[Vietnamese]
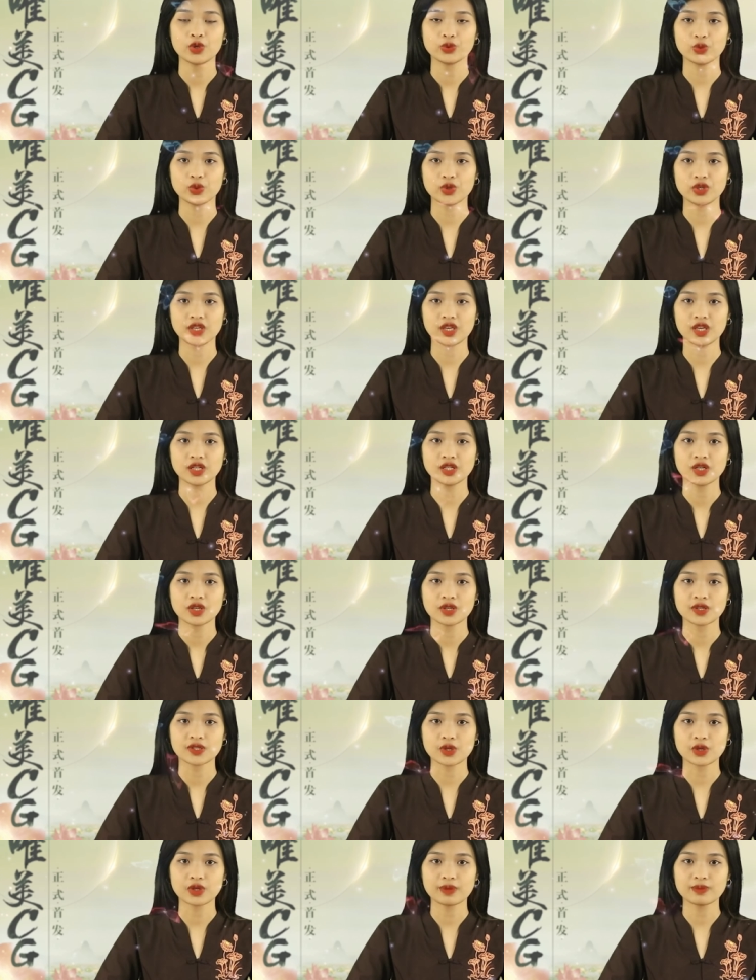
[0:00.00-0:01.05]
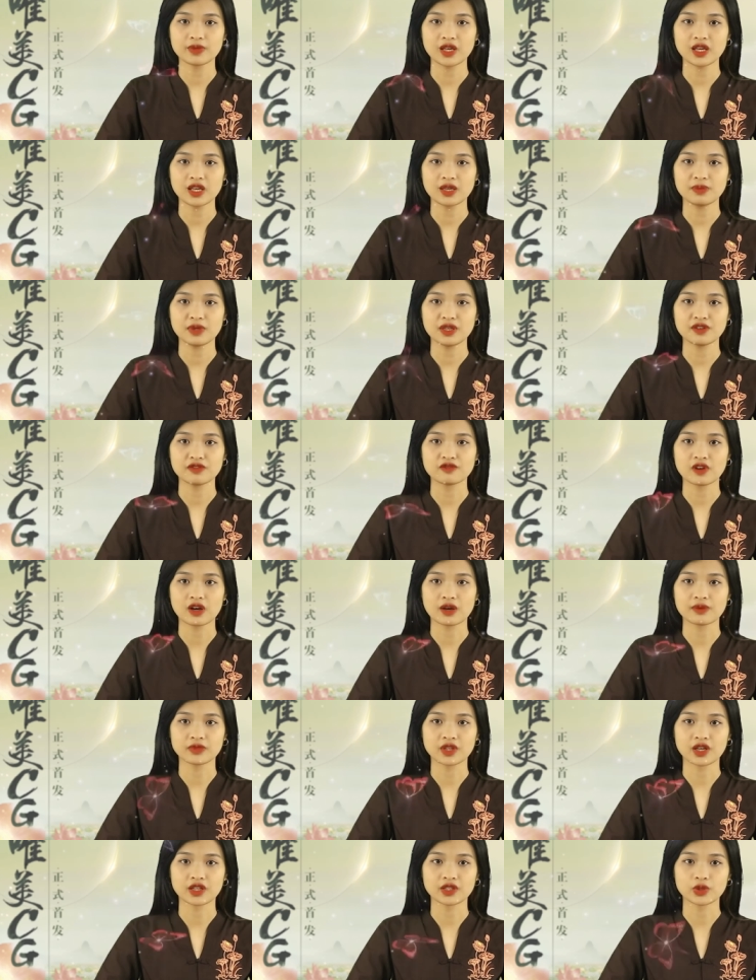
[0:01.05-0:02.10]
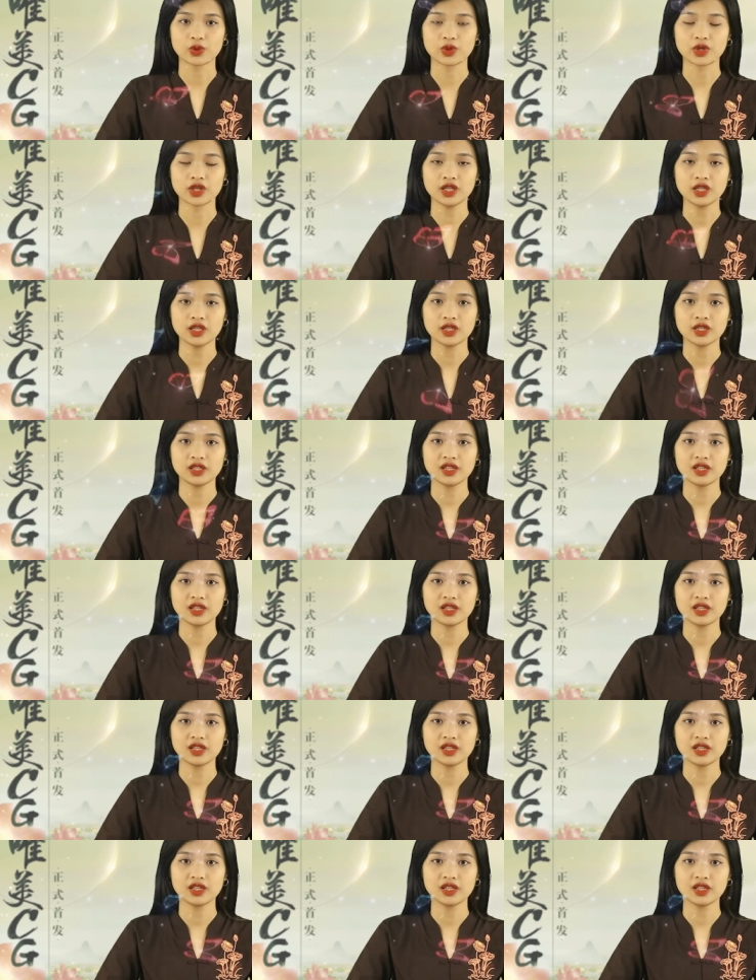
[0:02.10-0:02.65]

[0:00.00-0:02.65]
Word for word: Tuy nhiên, do năm nay bị phạm thái tuế